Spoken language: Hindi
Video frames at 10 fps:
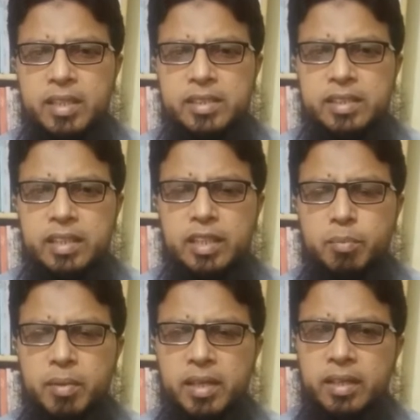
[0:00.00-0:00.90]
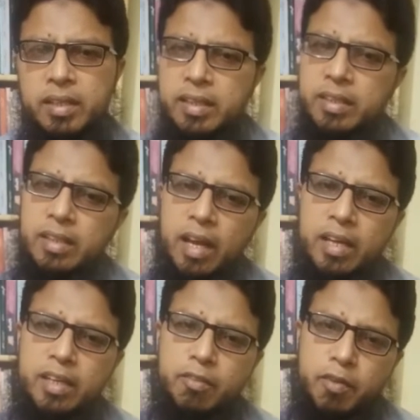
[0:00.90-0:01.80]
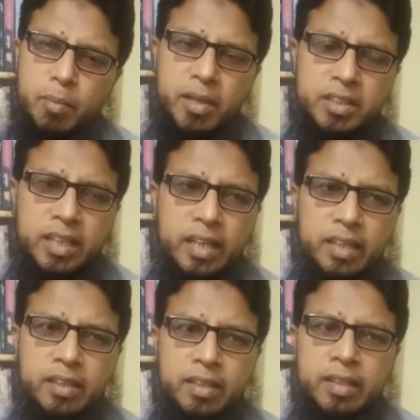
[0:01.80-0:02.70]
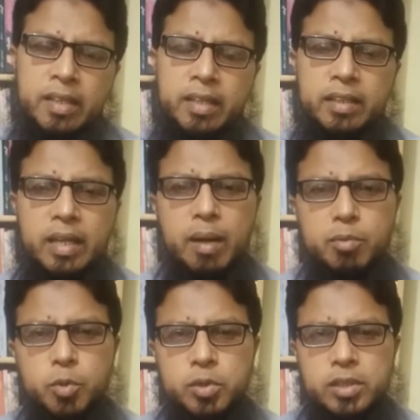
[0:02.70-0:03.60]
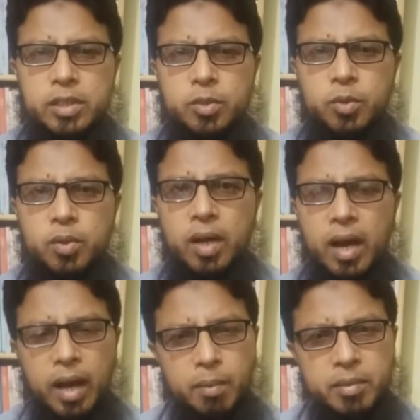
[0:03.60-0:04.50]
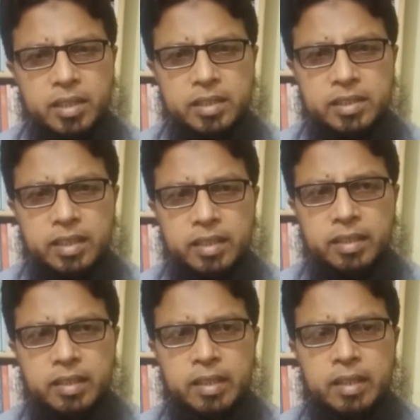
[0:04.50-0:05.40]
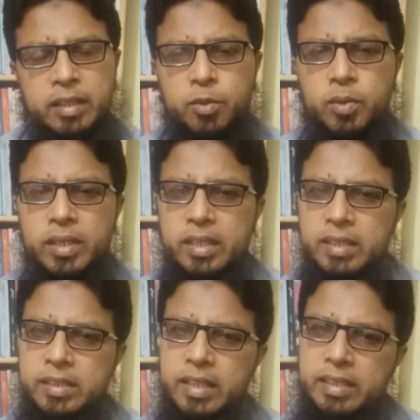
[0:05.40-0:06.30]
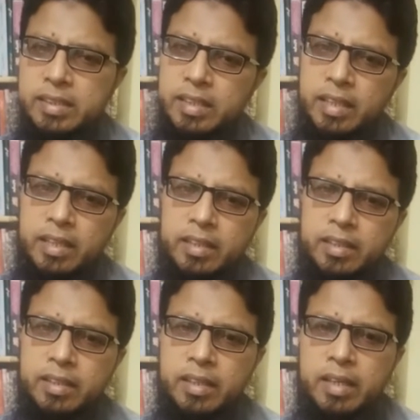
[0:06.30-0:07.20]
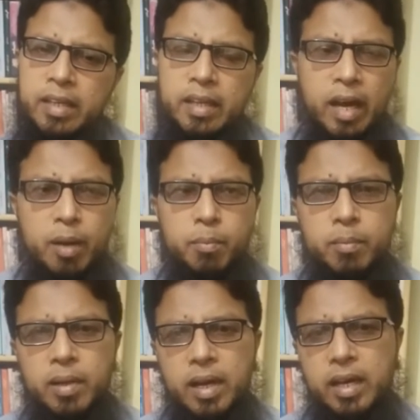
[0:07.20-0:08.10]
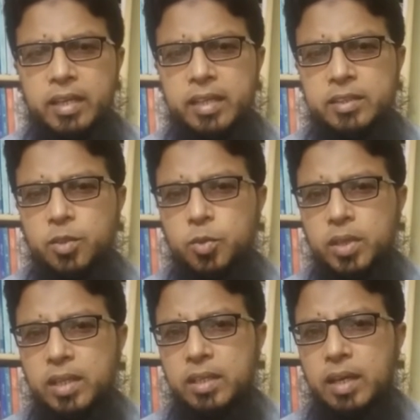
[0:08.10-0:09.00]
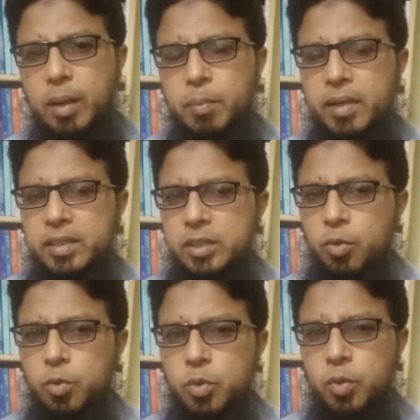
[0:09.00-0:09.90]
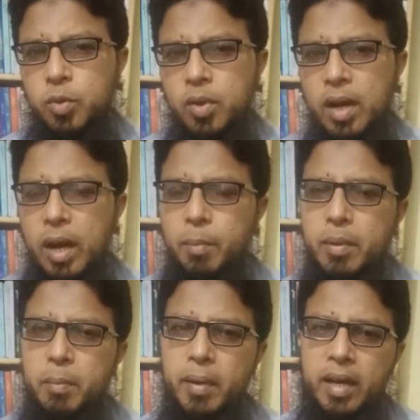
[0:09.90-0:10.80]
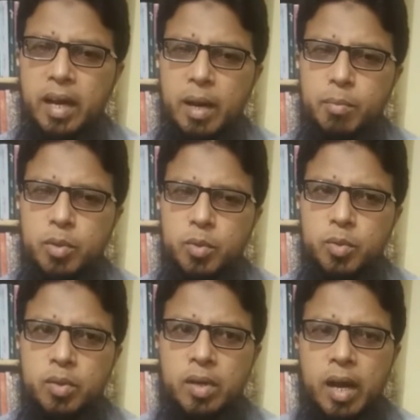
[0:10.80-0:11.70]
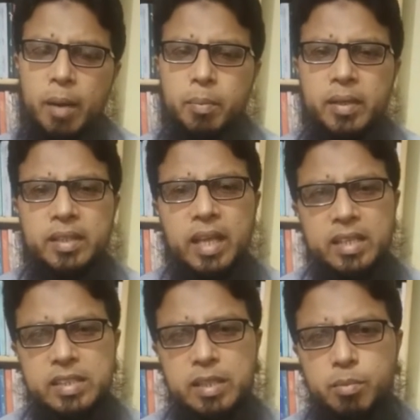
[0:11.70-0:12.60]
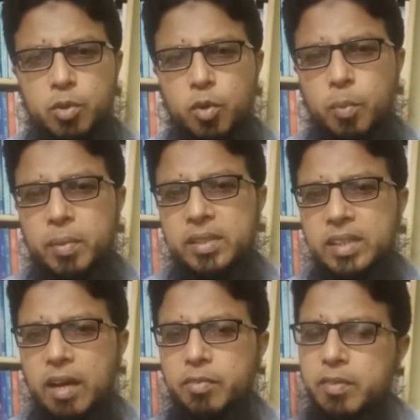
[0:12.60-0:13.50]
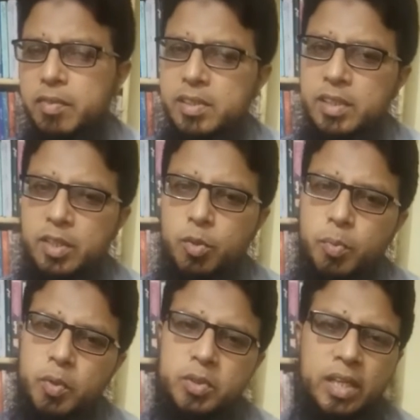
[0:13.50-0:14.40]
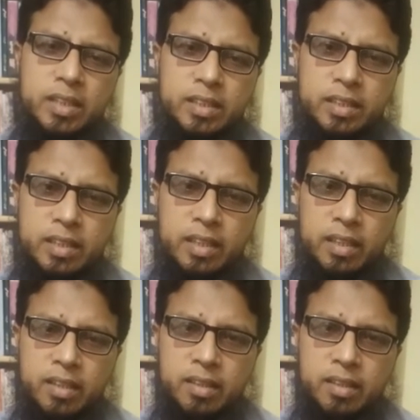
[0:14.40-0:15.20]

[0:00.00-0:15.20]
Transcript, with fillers: ज़िंदगी में इंतहाई नफ़ा बख्श है किताब दोस्ती को आम कीजिए क्योंकि इसके ज़रिए ही हम अगली नस्लों तक अपने शूर को अपने पैगाम को अपने तहज़ीब को अपने सकाफ़ती वरसे को पहुँचा सकते हैं